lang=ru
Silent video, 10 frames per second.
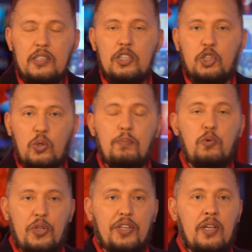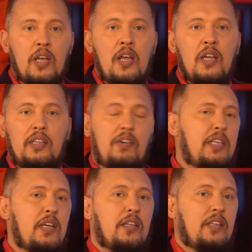Что будет,
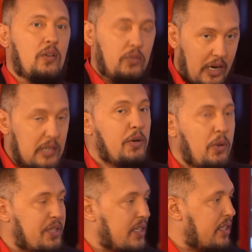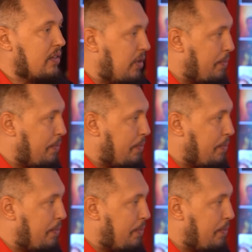Давайте разберемся с этим